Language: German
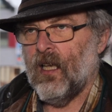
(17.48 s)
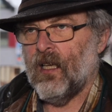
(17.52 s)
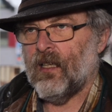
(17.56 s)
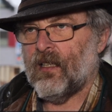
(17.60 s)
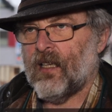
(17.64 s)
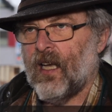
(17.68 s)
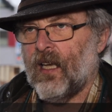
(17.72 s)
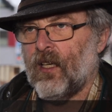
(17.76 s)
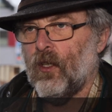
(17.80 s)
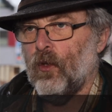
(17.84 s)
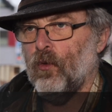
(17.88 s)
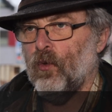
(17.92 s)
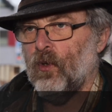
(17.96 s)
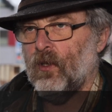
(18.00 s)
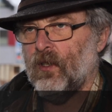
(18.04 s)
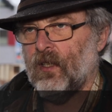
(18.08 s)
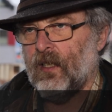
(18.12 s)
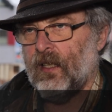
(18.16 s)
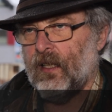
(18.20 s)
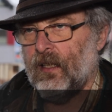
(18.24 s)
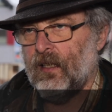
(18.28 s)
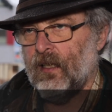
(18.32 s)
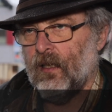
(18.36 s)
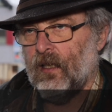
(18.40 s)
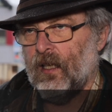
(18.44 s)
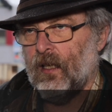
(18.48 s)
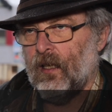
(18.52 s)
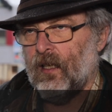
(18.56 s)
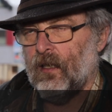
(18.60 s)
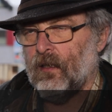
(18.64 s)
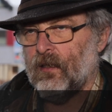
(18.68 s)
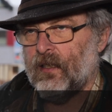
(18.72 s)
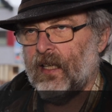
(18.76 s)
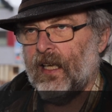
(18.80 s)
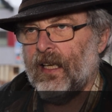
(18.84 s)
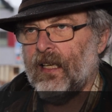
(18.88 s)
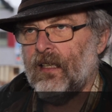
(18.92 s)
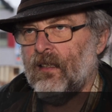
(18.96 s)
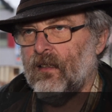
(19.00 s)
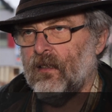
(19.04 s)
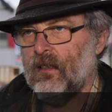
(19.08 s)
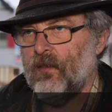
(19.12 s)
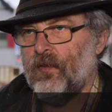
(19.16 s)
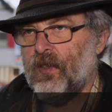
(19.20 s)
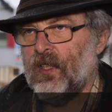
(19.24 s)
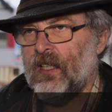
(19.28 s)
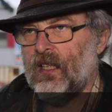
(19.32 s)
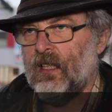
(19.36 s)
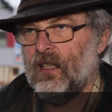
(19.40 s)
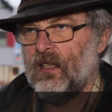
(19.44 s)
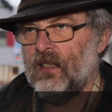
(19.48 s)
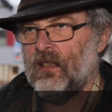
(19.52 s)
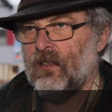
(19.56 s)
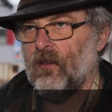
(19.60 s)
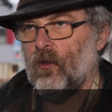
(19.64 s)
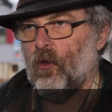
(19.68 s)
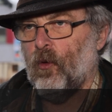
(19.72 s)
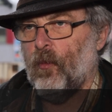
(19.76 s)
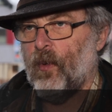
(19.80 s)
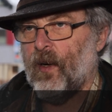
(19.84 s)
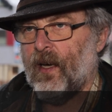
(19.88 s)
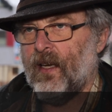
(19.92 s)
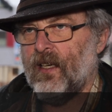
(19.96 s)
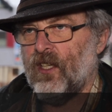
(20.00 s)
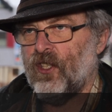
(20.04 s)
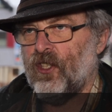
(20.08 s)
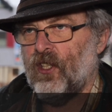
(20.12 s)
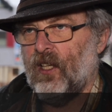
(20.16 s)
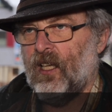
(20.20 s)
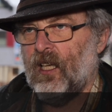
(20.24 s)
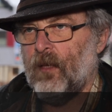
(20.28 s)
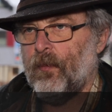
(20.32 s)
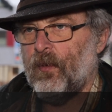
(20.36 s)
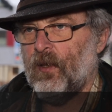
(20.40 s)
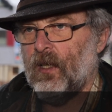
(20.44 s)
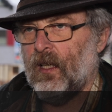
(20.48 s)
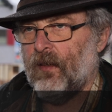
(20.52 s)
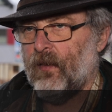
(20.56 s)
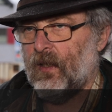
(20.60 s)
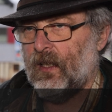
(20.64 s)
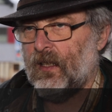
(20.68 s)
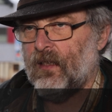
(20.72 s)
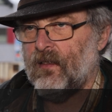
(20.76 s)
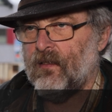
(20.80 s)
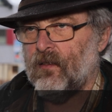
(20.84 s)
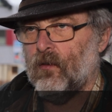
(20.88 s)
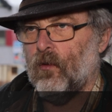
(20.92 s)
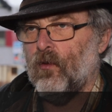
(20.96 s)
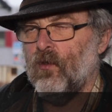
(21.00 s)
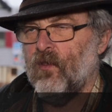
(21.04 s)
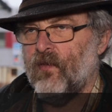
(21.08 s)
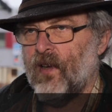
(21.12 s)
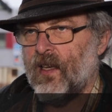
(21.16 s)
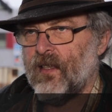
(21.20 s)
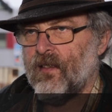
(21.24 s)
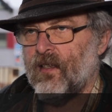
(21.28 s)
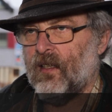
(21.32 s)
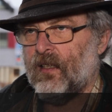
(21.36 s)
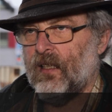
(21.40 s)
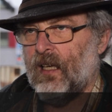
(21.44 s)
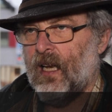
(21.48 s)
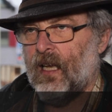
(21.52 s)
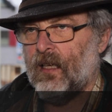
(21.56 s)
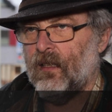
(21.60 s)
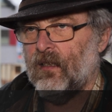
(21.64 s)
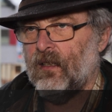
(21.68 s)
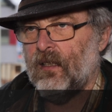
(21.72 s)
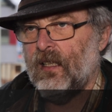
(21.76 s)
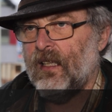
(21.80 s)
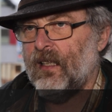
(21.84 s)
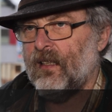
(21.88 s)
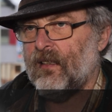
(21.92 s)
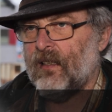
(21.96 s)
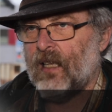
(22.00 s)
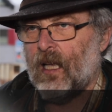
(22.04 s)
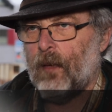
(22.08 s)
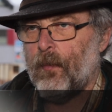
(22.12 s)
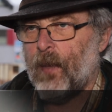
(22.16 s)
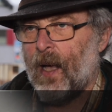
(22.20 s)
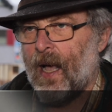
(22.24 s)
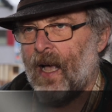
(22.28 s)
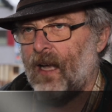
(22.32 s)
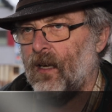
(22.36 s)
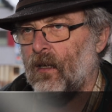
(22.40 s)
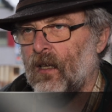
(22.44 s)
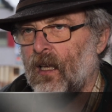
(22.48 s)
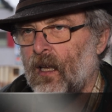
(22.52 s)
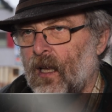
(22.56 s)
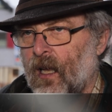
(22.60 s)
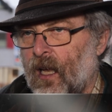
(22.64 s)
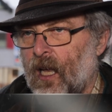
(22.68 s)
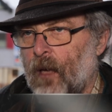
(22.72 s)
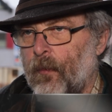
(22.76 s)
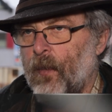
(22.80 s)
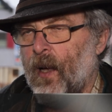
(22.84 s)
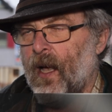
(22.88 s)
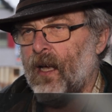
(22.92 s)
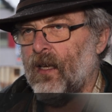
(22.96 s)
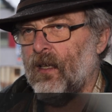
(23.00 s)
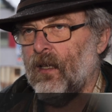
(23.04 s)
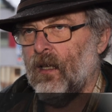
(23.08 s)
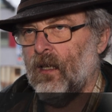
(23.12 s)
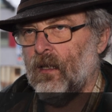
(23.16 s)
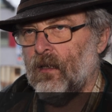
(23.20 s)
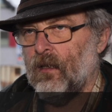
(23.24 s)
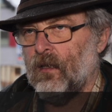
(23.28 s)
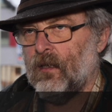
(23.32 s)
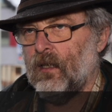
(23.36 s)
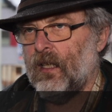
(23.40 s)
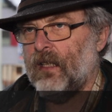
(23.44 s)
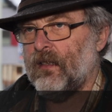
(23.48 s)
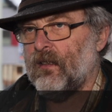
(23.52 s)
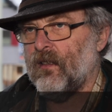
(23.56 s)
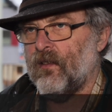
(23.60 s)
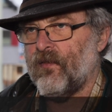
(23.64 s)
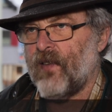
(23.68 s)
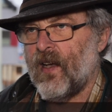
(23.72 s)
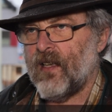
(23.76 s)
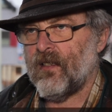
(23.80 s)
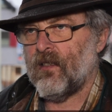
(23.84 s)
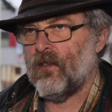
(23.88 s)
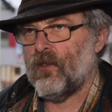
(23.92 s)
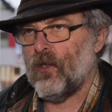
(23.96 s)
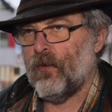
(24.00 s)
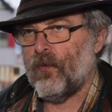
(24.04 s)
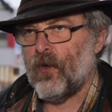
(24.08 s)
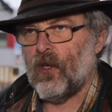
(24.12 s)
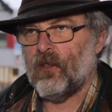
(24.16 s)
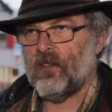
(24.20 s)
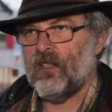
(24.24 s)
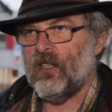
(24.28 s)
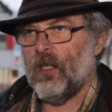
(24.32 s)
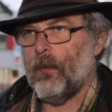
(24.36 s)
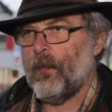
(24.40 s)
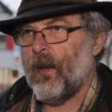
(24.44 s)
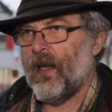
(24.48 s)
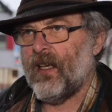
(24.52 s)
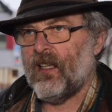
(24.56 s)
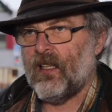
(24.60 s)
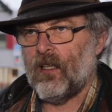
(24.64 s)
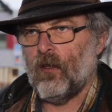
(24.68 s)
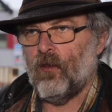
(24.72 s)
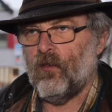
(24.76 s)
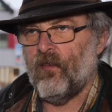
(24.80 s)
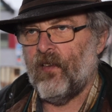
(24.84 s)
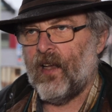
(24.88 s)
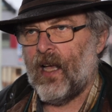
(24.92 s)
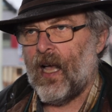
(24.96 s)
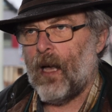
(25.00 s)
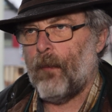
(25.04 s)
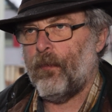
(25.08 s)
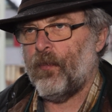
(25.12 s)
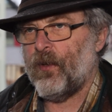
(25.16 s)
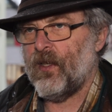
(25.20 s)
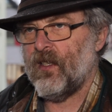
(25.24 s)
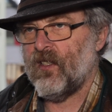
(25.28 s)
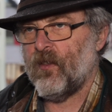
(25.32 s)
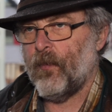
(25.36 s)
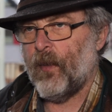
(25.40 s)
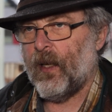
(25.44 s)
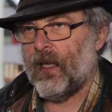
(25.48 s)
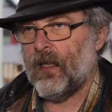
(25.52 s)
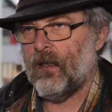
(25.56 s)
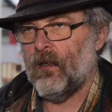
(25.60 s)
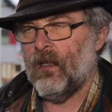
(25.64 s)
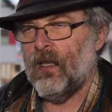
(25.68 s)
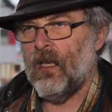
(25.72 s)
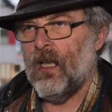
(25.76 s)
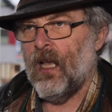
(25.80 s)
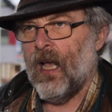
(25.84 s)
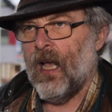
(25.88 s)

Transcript: kann nur in Gegenden wie hier in der oberrheinischen Ebene ins Grundwasser gelangen, nicht am Hang. Am Hang geht das Wasser sofort in die Bäche und ab ins Meer.